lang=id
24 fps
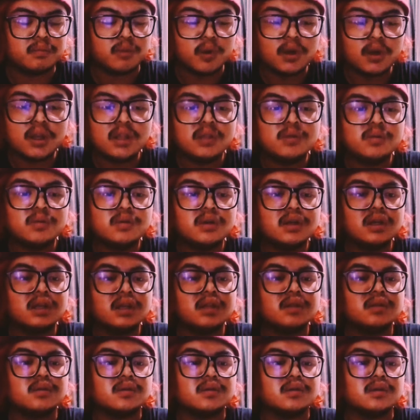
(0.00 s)
boleh juga
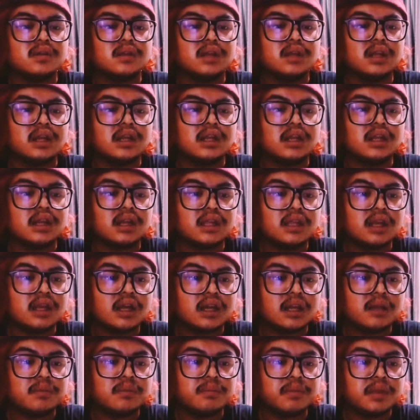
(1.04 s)
gitu dari Reja
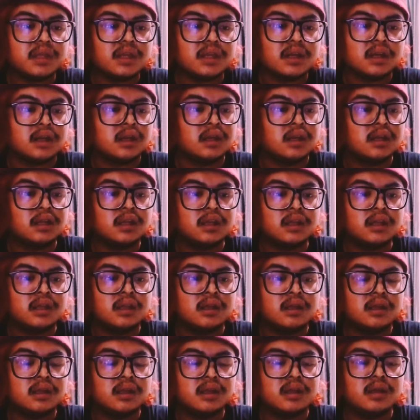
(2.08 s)
Ripin
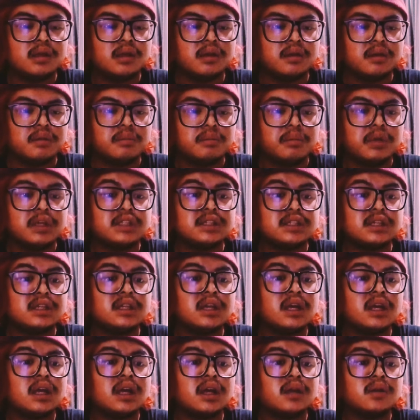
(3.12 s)

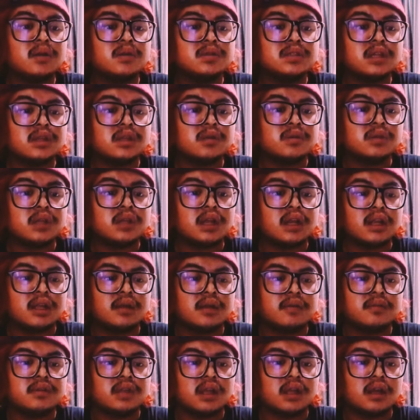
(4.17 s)
bacanya harus satu tarik
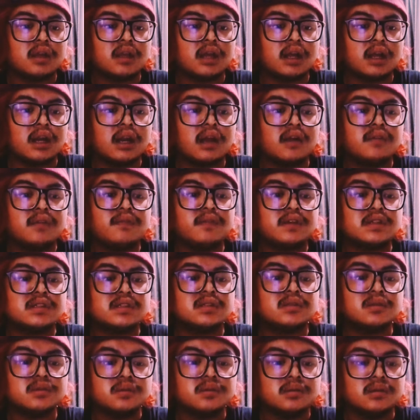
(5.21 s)
tarikan nafas
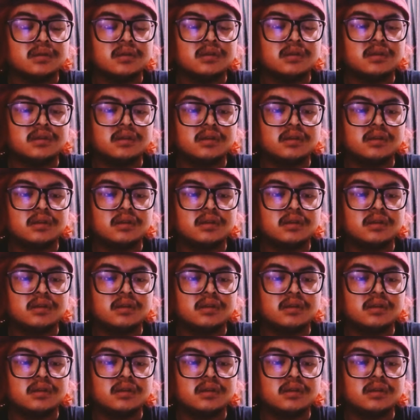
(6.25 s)
tuh